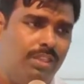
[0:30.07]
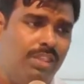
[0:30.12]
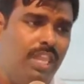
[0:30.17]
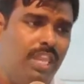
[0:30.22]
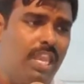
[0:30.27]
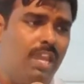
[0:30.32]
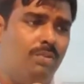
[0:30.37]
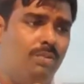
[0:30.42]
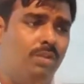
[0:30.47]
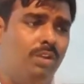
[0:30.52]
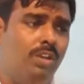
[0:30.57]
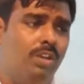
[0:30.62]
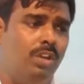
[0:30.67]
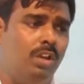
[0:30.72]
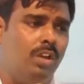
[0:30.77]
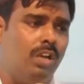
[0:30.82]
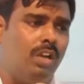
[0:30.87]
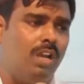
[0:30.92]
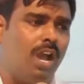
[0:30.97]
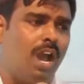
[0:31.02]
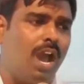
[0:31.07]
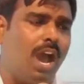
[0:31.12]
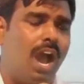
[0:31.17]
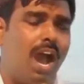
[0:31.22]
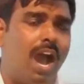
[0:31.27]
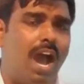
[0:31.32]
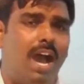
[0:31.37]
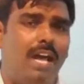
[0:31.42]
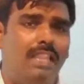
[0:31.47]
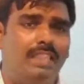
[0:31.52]
దేవుని యొక్క
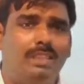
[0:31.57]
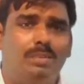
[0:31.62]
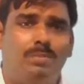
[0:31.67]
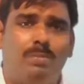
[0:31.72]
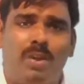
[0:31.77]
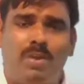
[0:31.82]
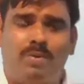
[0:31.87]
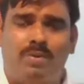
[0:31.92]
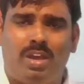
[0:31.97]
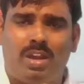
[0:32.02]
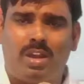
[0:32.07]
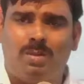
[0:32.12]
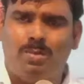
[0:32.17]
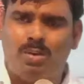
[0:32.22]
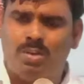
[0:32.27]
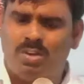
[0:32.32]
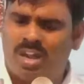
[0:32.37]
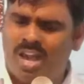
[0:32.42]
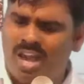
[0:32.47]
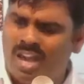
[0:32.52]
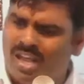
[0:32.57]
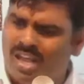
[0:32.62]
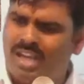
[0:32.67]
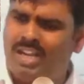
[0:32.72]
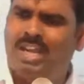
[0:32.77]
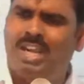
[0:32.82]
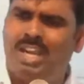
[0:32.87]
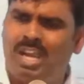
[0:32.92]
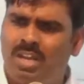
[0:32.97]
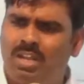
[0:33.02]
ఆత్మ వరములు నానా
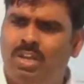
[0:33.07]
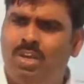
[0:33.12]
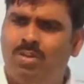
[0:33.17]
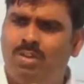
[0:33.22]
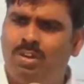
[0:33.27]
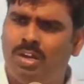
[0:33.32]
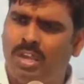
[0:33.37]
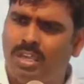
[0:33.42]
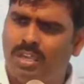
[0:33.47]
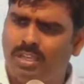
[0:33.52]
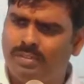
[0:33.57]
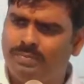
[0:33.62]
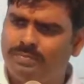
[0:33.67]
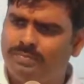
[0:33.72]
రకాలుగా ఉన్నాయి